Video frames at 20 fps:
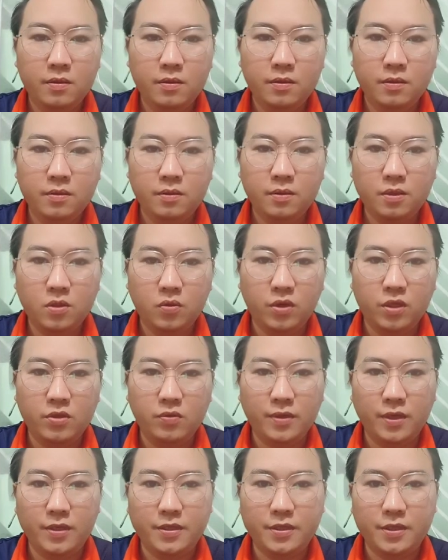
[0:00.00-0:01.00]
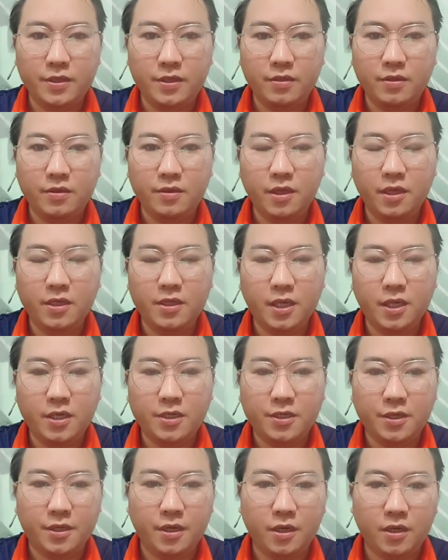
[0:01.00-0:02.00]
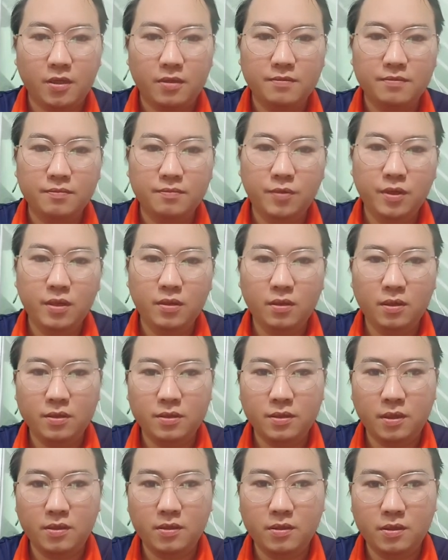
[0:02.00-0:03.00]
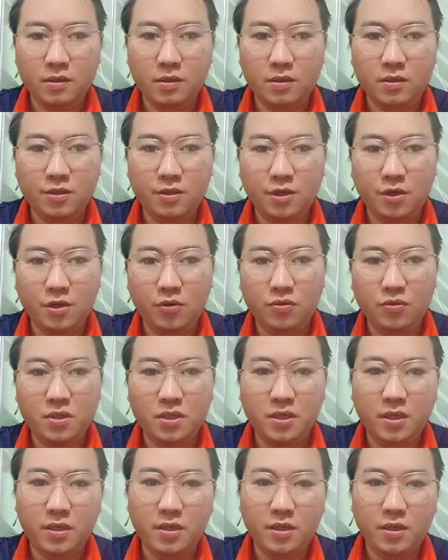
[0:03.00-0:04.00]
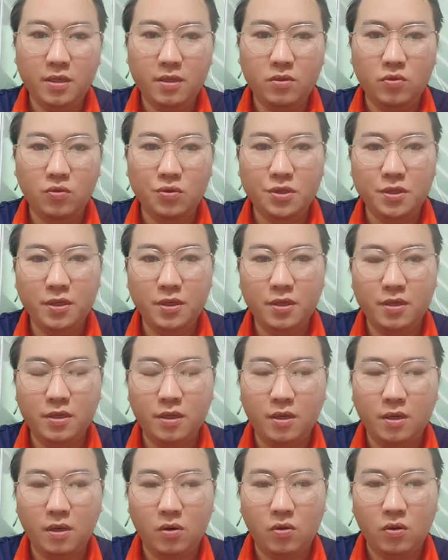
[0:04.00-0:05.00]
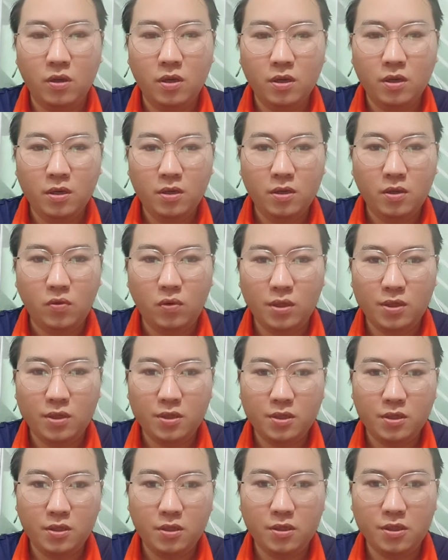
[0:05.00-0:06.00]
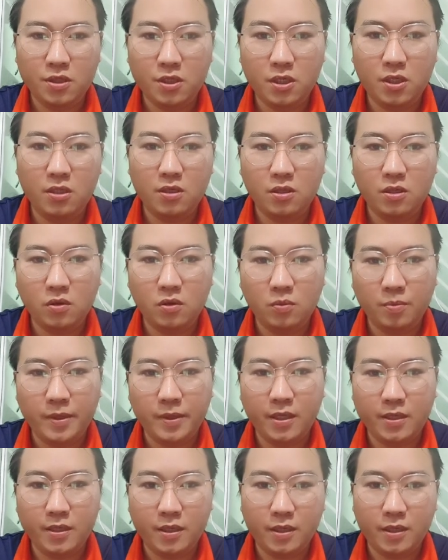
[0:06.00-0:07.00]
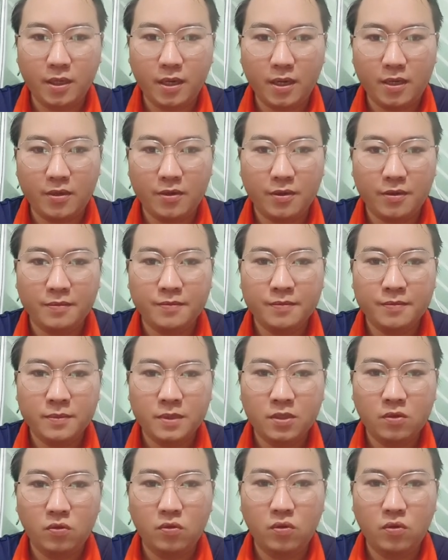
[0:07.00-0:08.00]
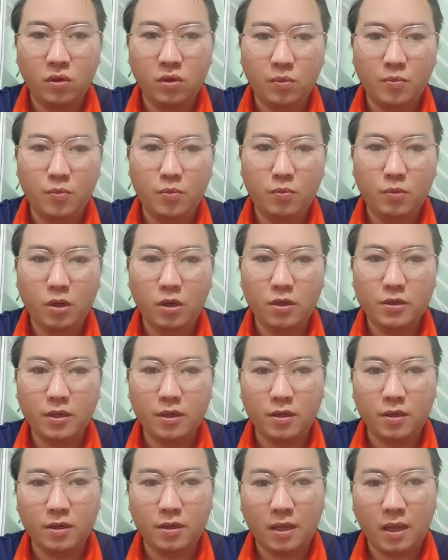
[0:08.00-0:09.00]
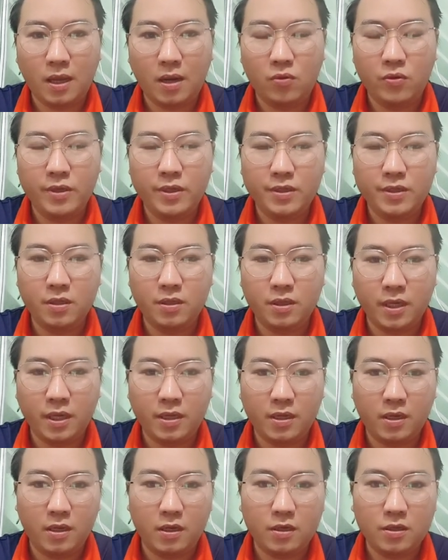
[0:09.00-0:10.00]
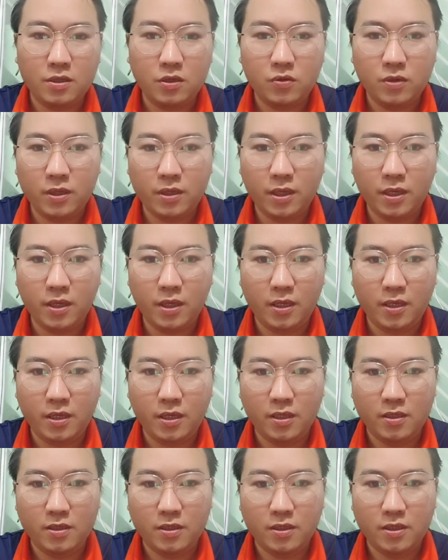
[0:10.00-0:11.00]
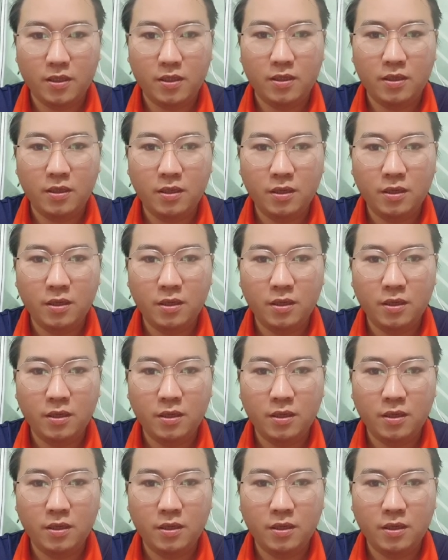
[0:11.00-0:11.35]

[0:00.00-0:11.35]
nhớ rằng ý trùng địa chỉ của tên linh cha sa đầu mấy họ xã sự sầu xe thế tù xe cần gầu nhập hóa trừ sĩ đầu bên tết chảy nhớ lan nó ui lắm mới là cho là thả ối do kế cỡ đó nên tên địa tên gì